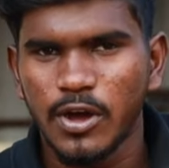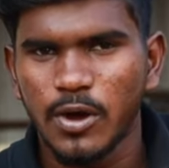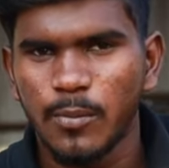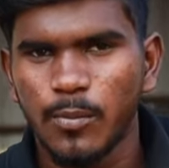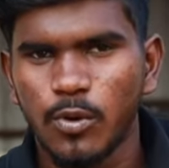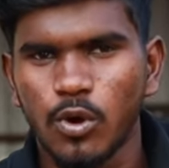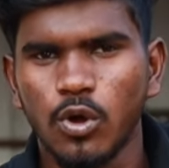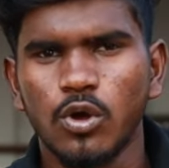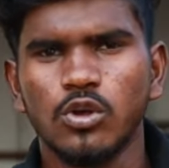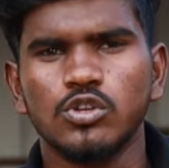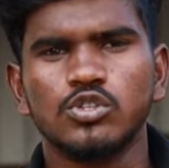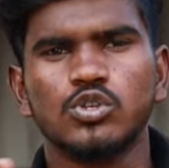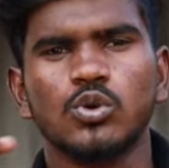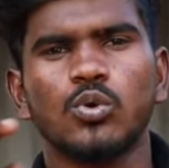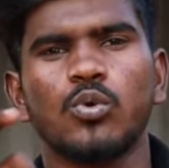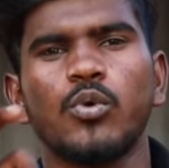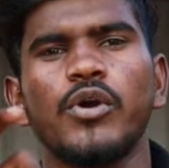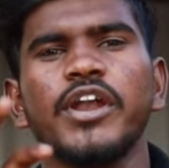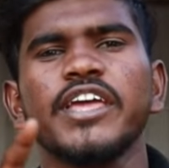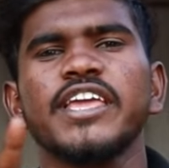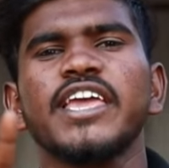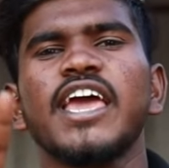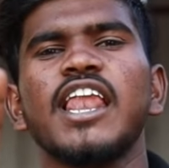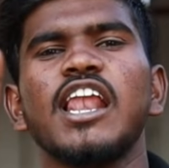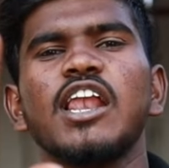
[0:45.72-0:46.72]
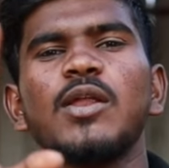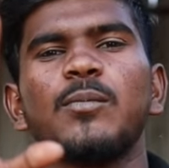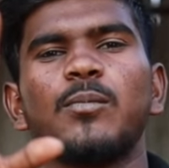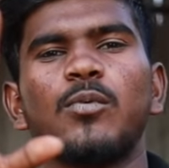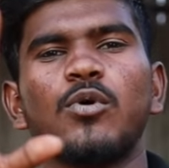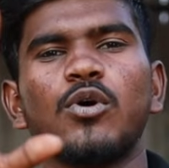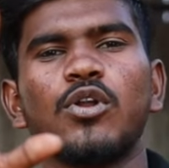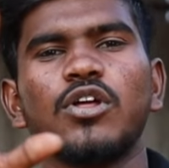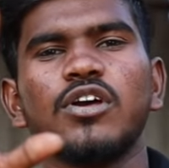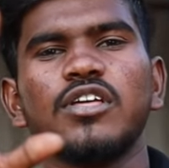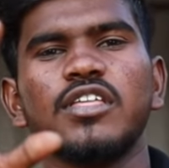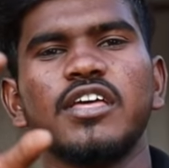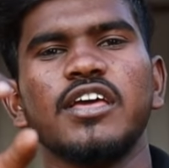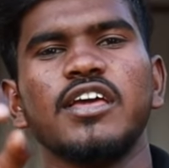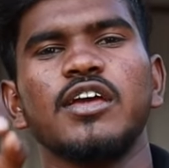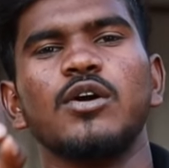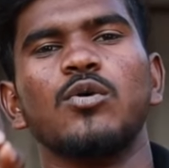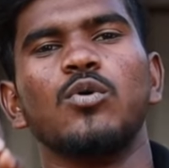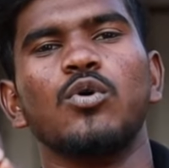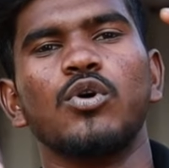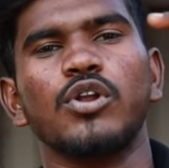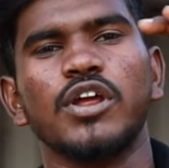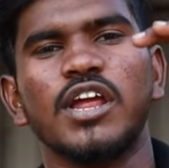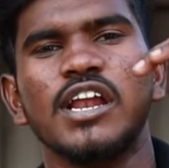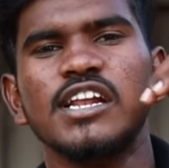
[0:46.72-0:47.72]
பார்க்க போகிறோம் ஸோ கொடைக்கானலுக்கு போகிறதுக்கு
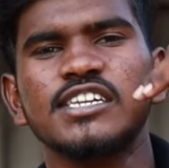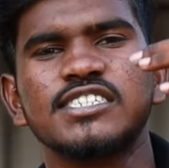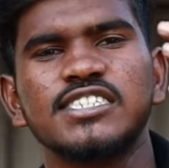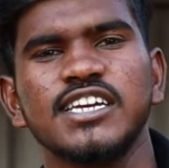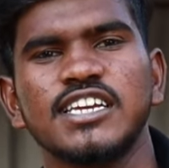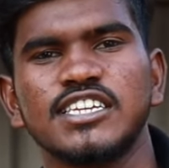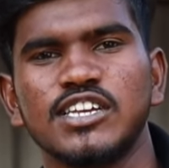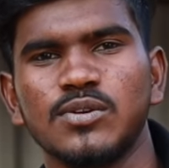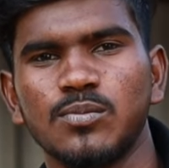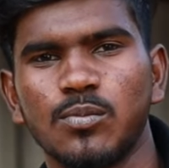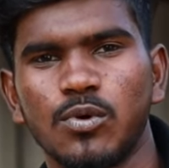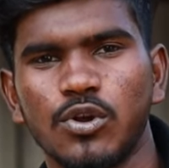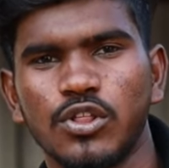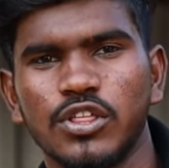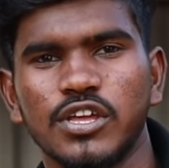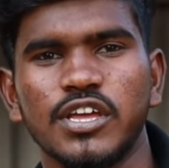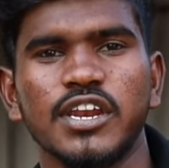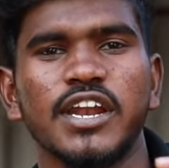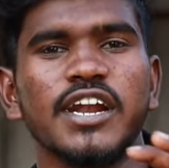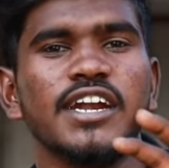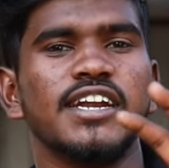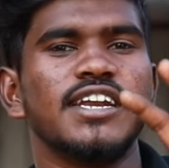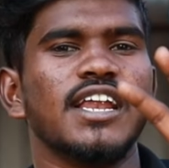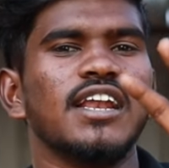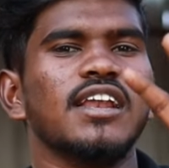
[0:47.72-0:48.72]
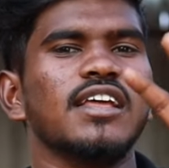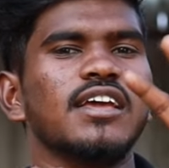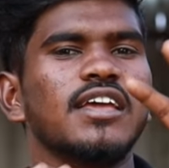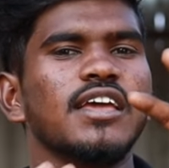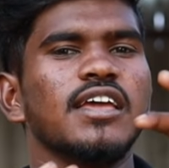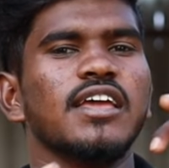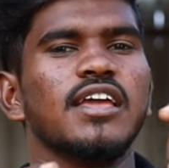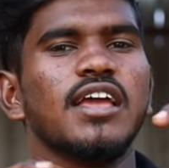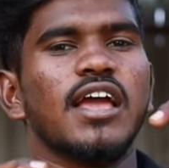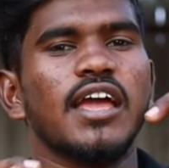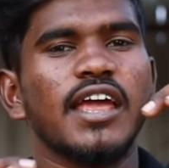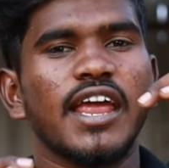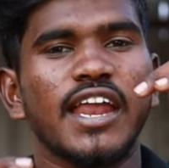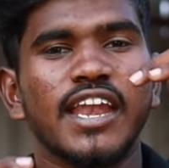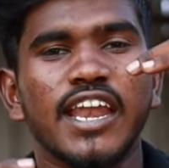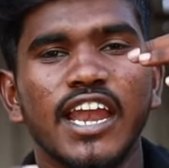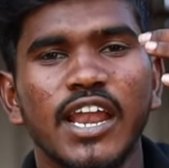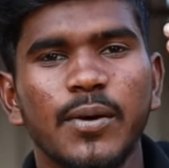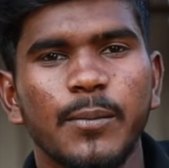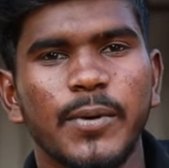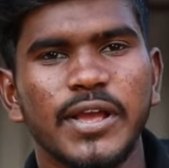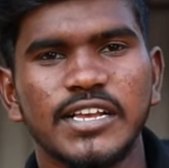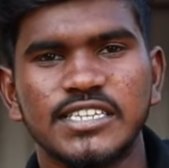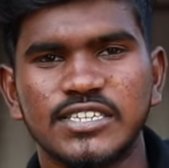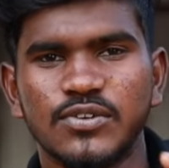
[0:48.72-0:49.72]
ஒரு ஹில் ஸ்டேஷன் போகிறதுக்கு ரெண்டலுக்கு
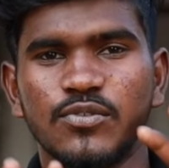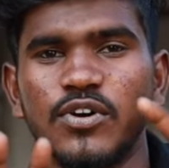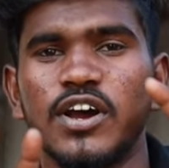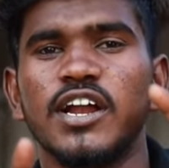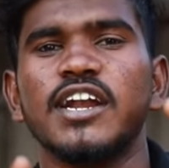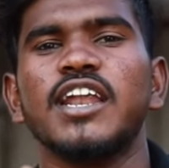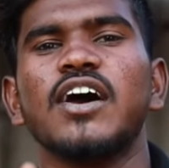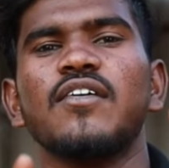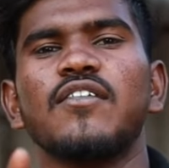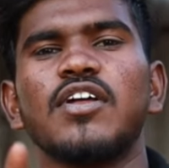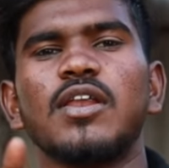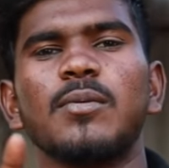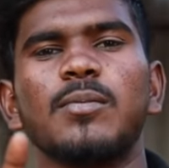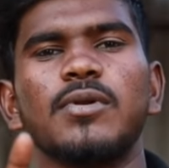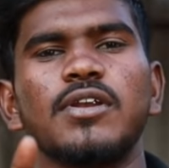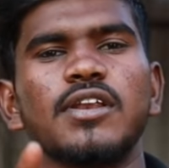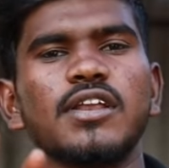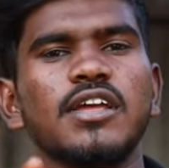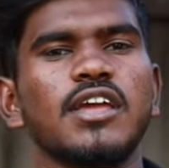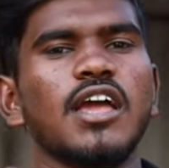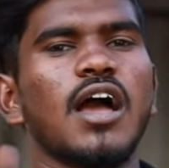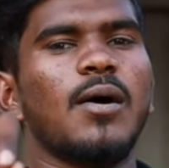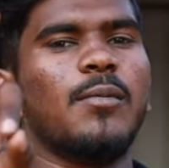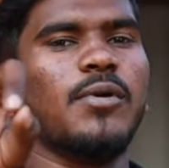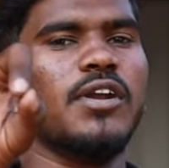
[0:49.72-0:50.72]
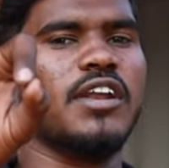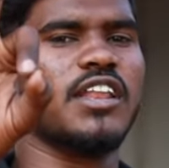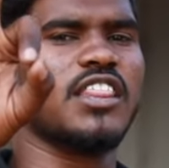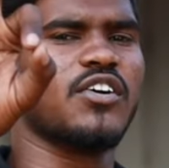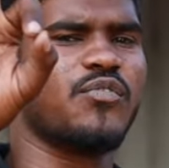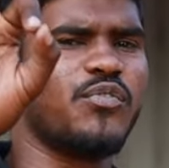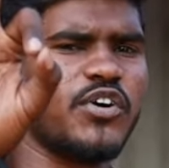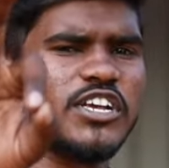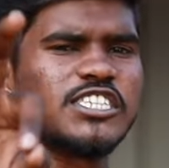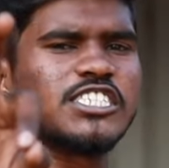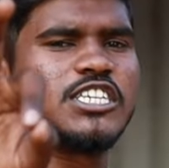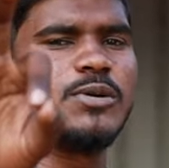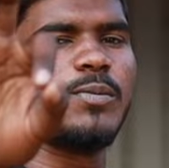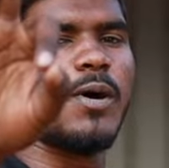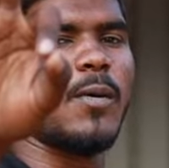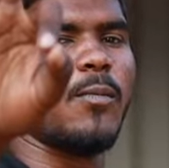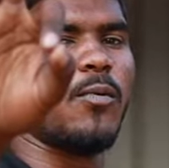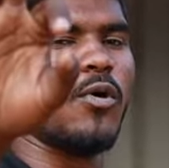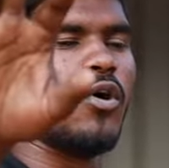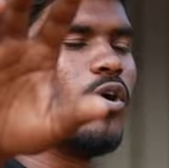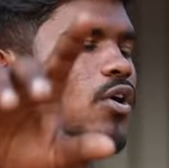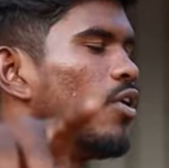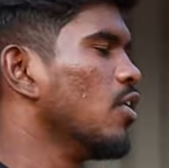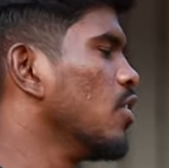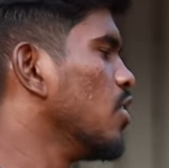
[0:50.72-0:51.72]
என்னென்ன பைக்ஸ் இவங்ககிட்ட அவைலபிள் இருக்குது அப்படின்றத ஃபஸ்ட்டு
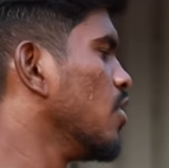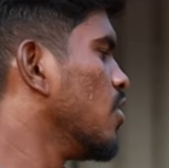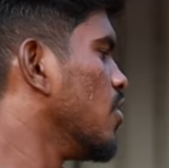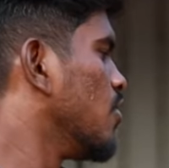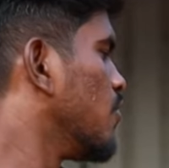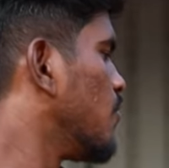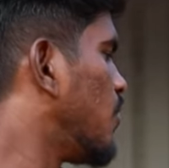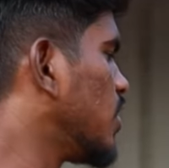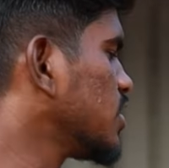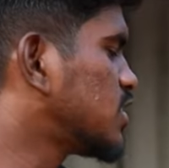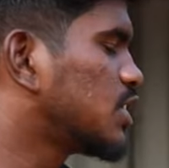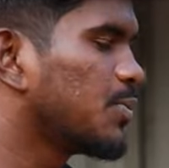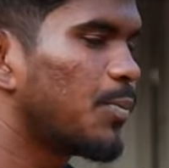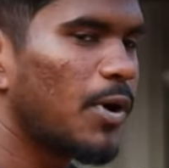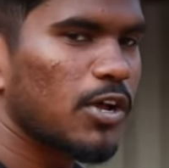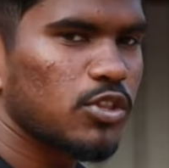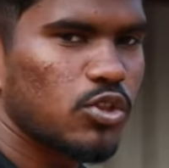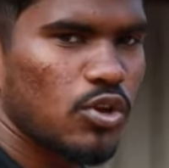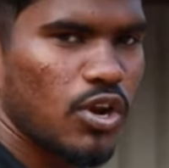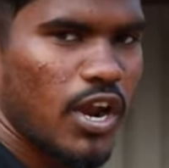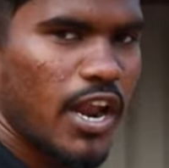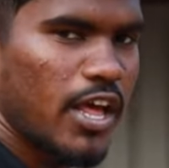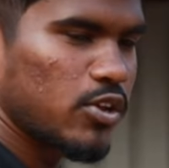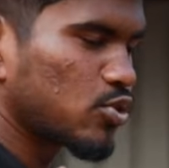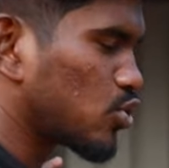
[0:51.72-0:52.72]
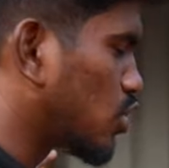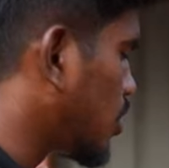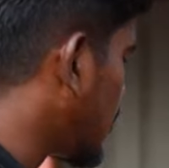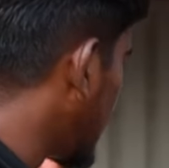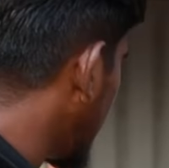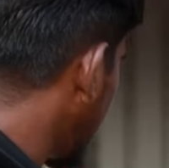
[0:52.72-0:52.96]
பார்ப்போம் ஃபஸ்ட்டு பார்த்தோன்னா நான் சொன்ன